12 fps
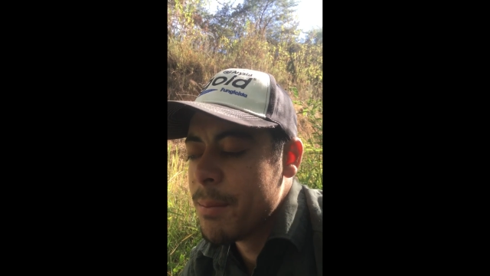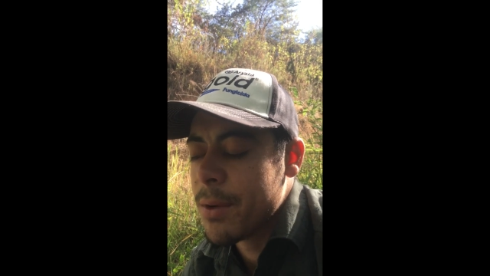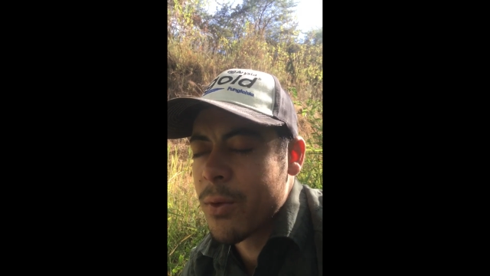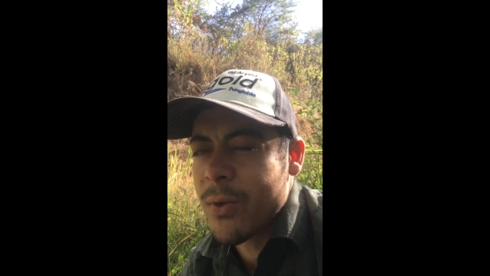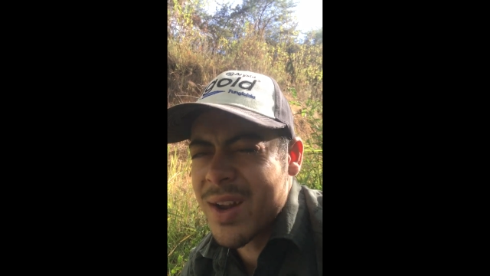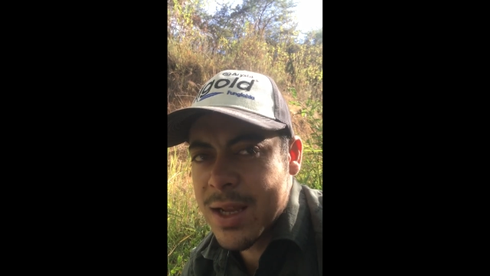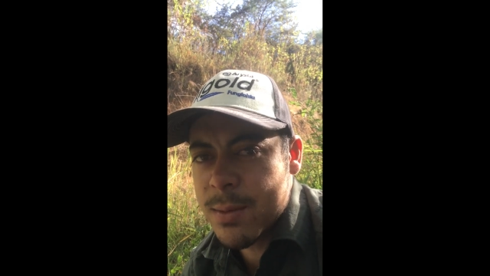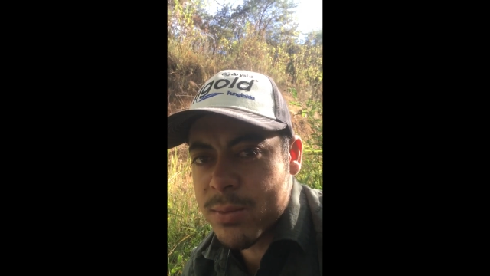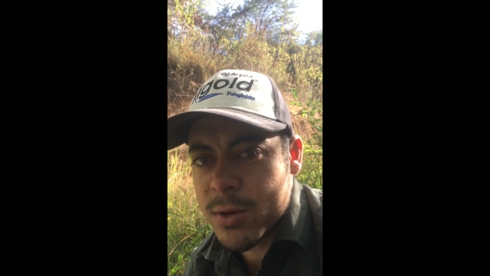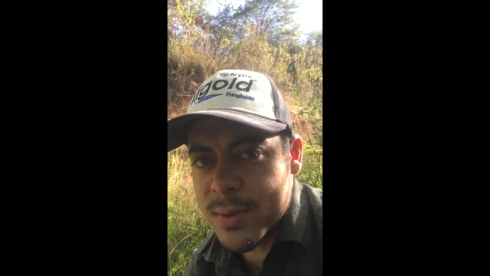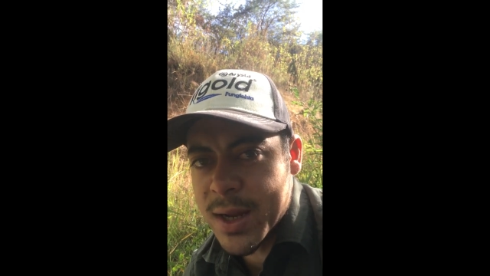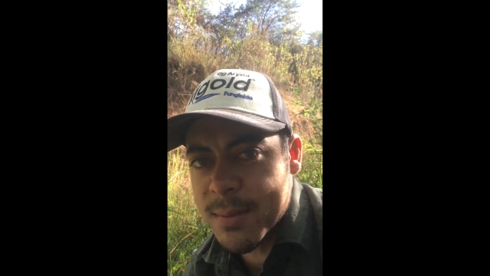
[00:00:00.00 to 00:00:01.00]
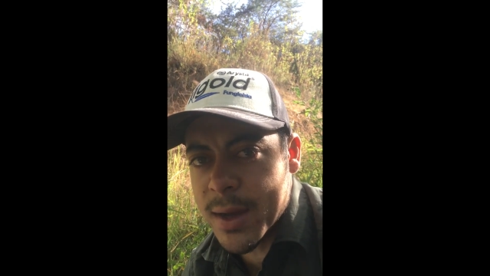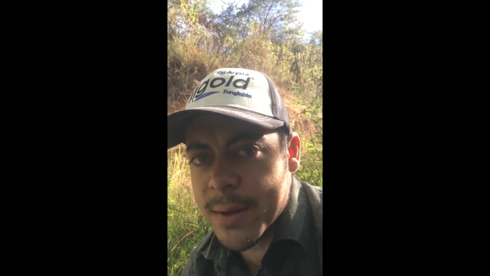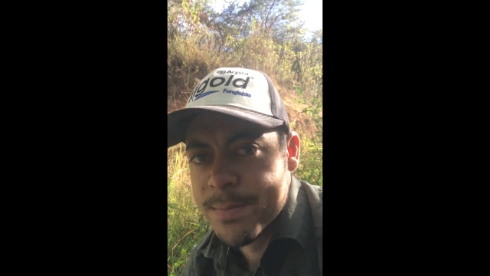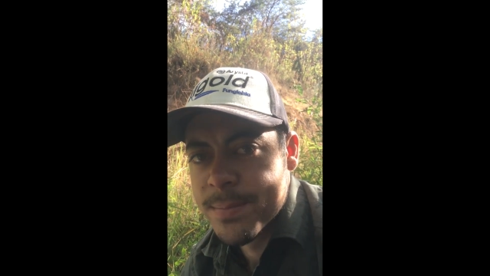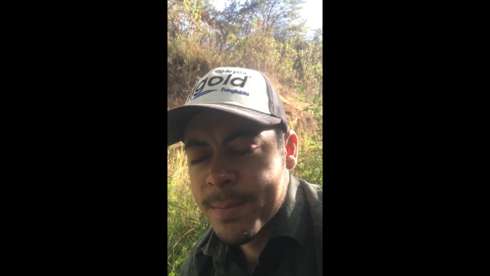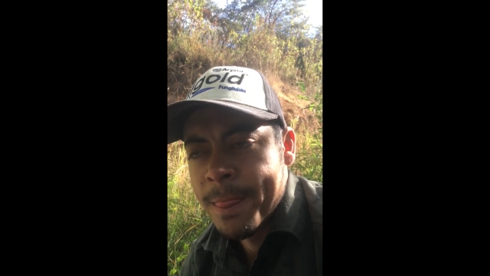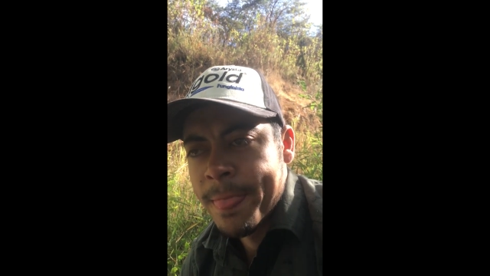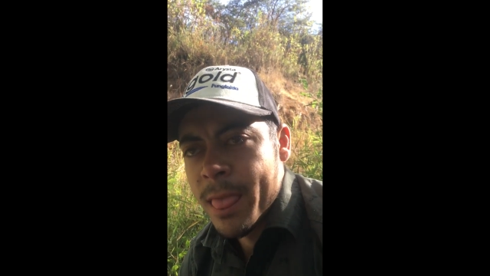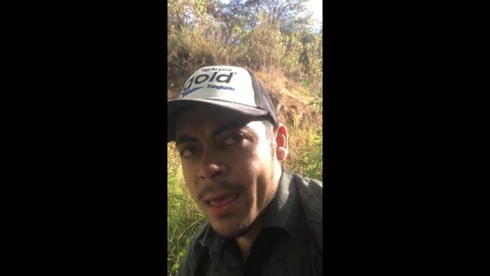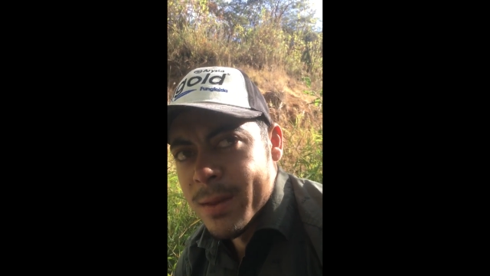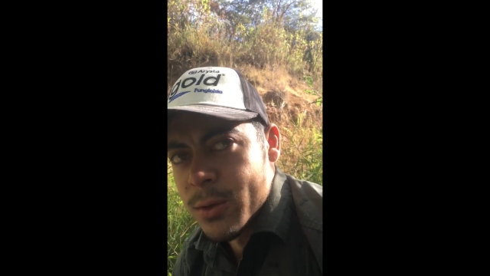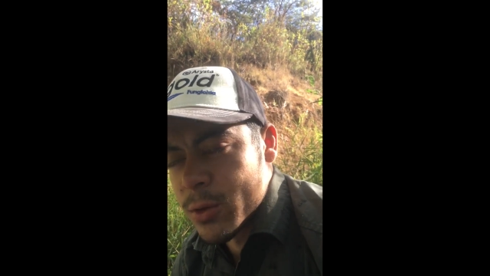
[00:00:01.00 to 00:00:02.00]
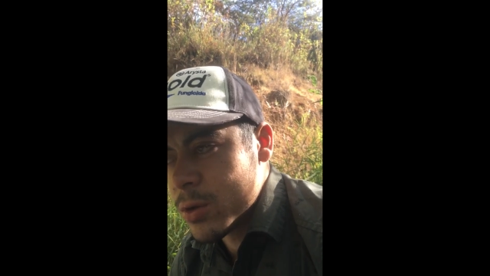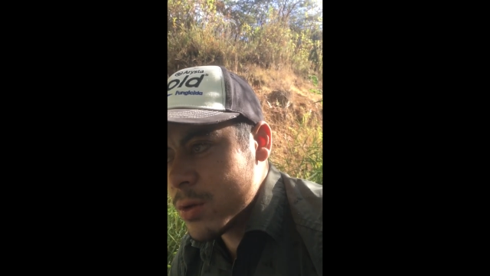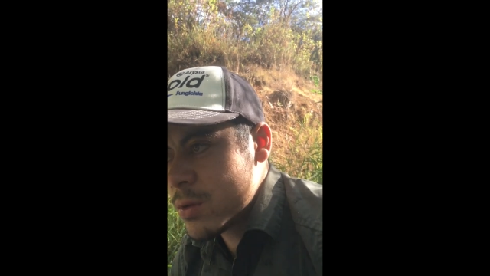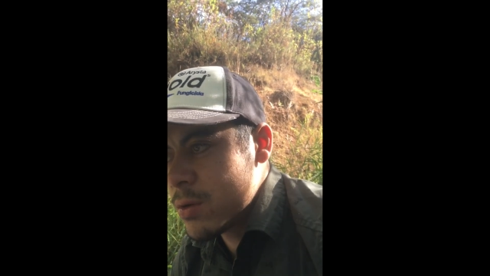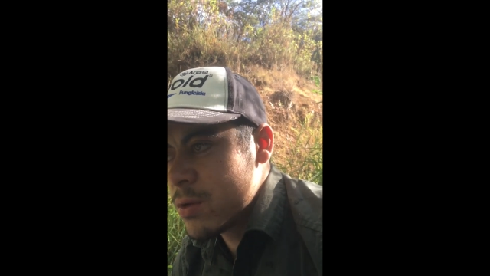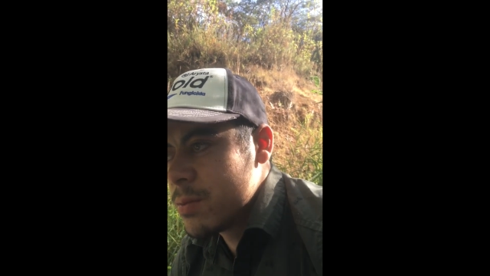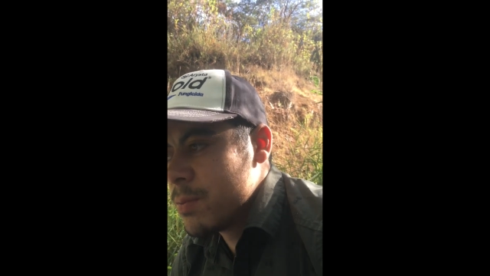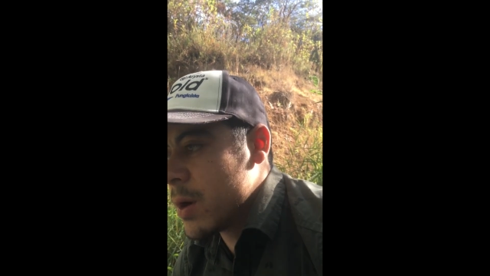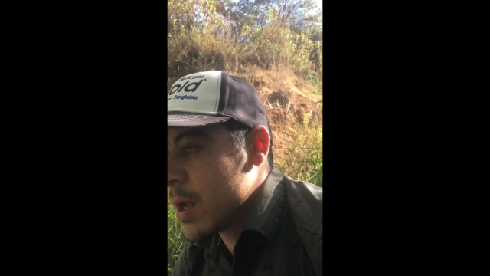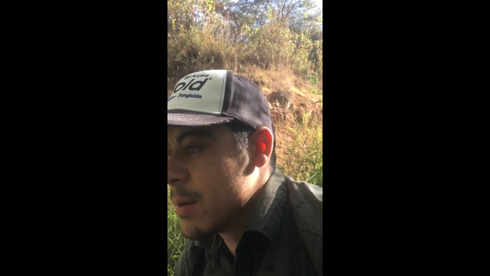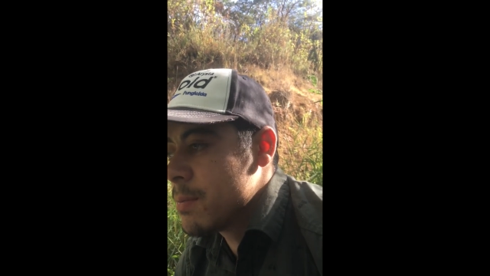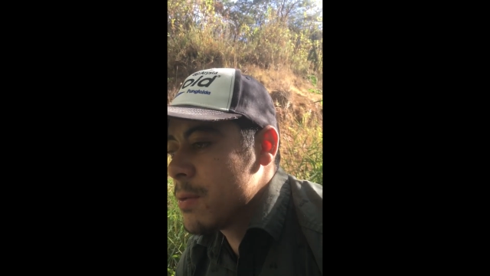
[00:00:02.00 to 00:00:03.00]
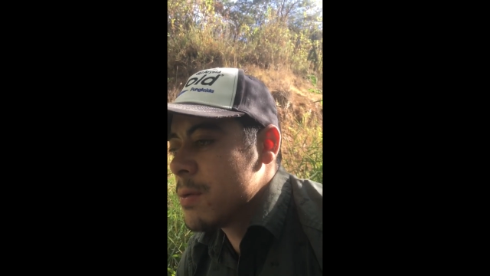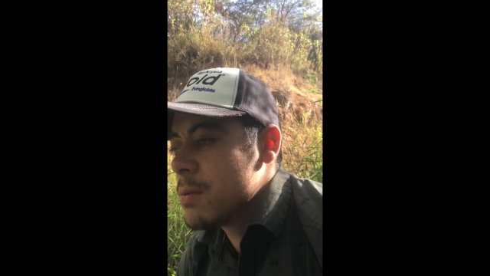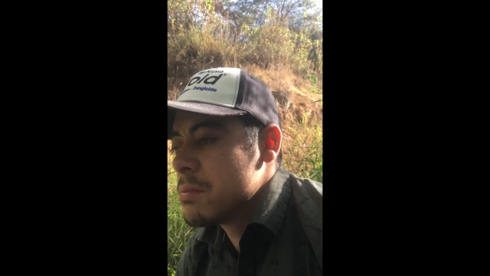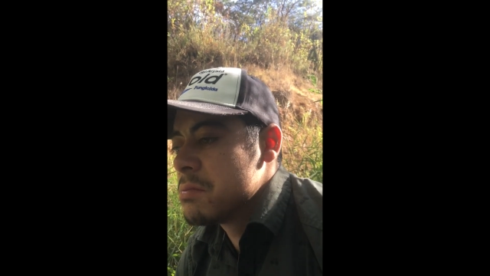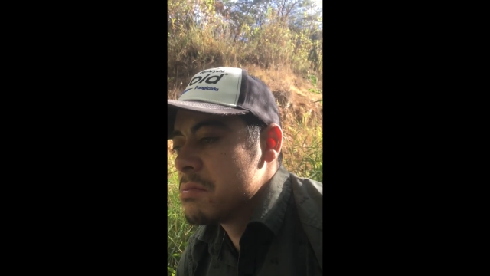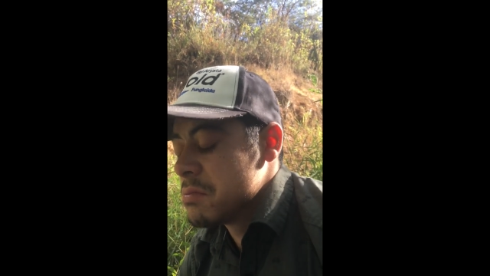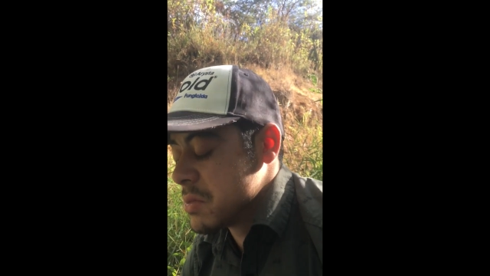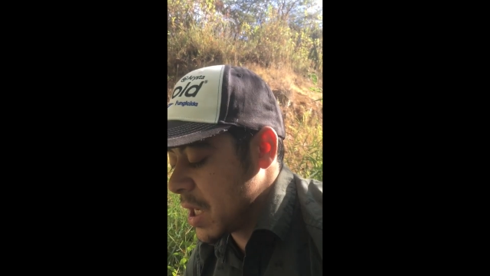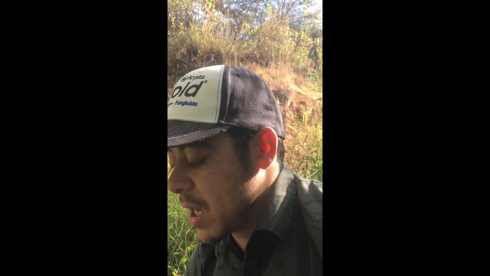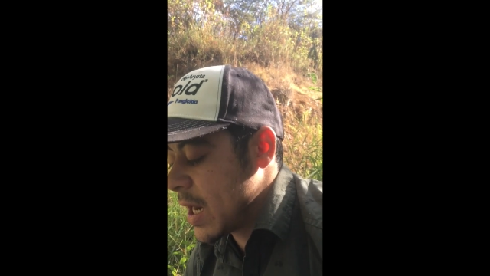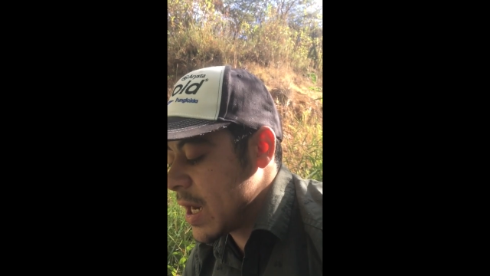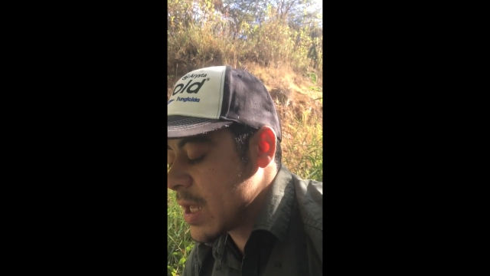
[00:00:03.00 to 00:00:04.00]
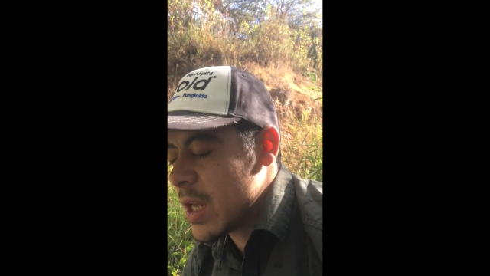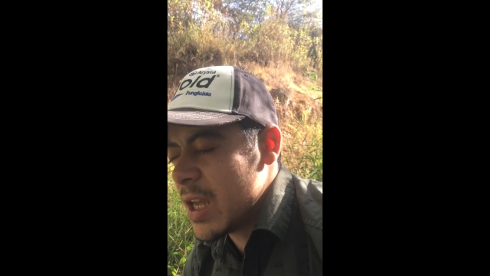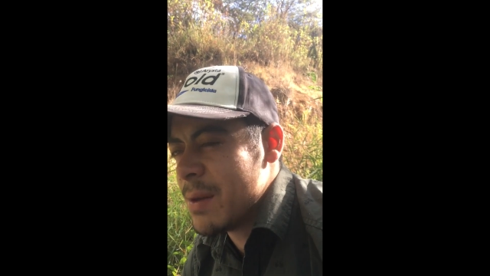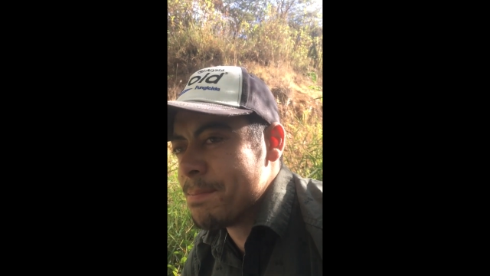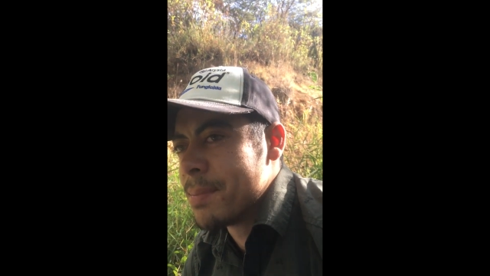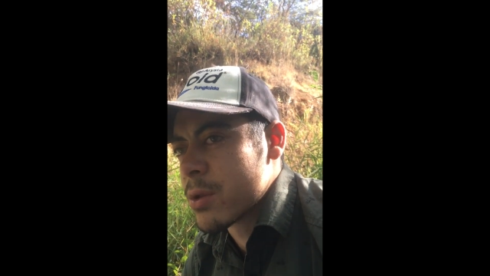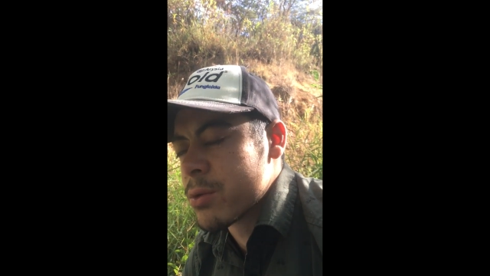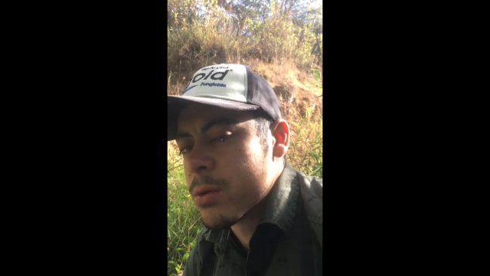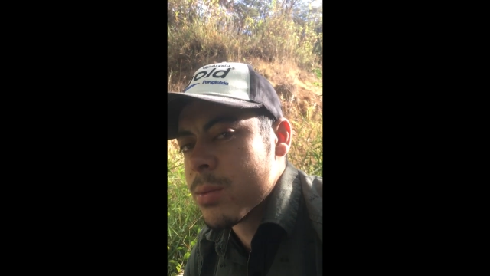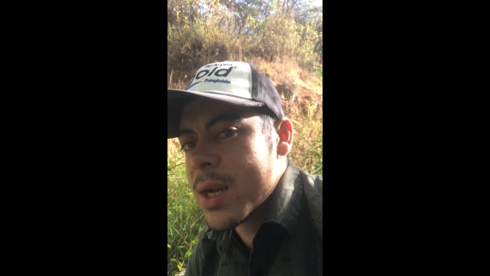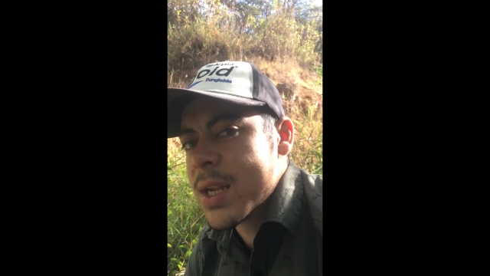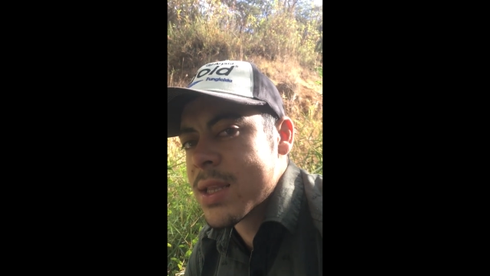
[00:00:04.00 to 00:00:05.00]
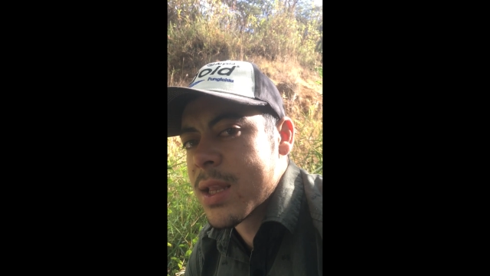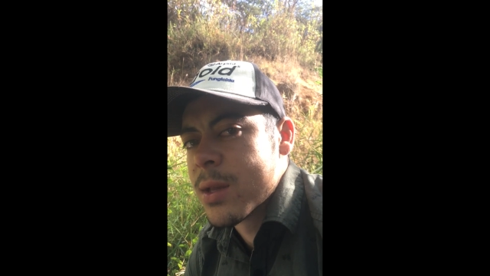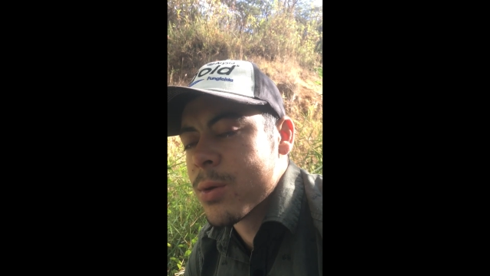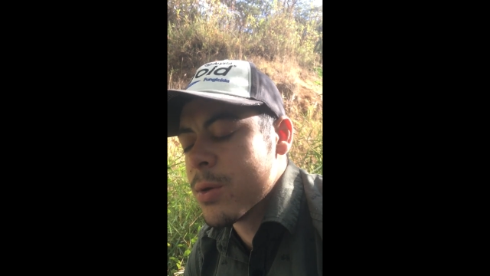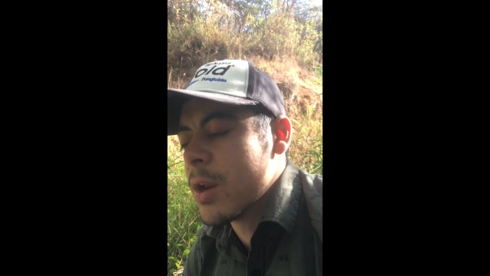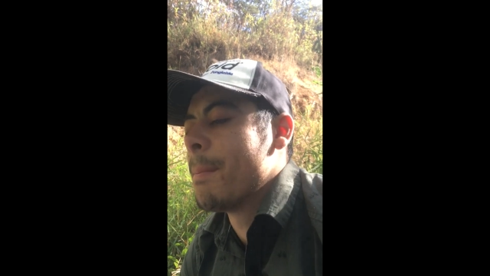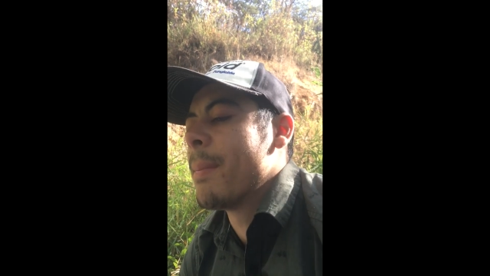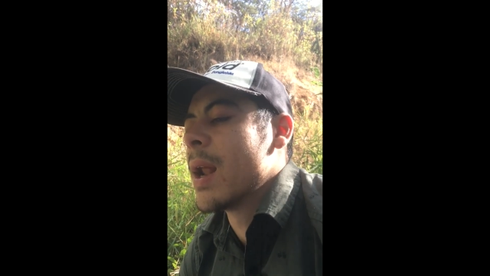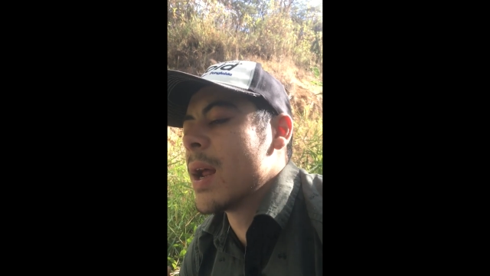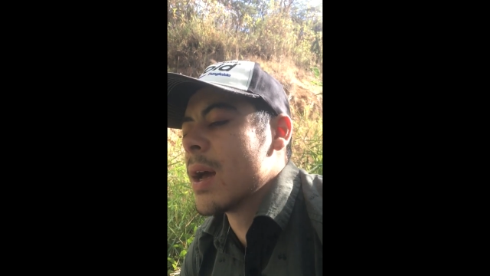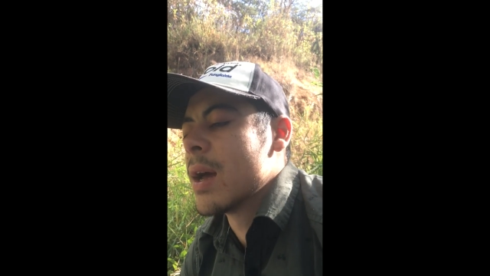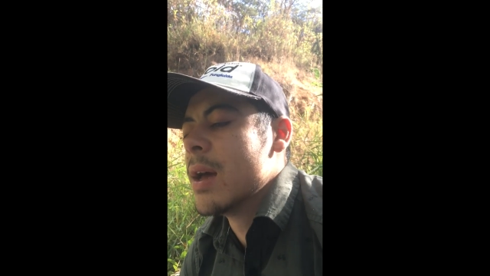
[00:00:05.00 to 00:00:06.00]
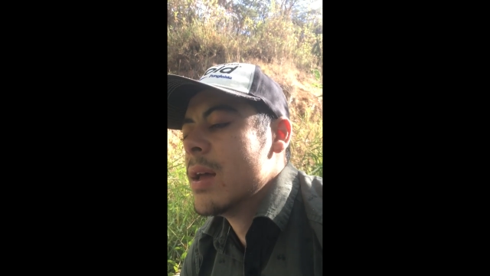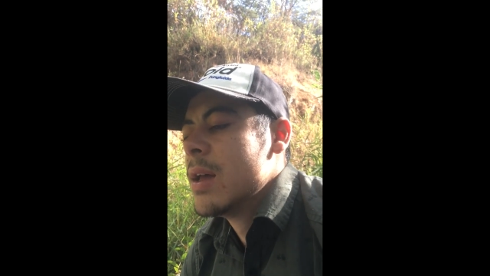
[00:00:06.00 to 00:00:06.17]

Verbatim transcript: pero cuál es el problema nosotros por ejemplo llegar aquí y perturbar esta zona para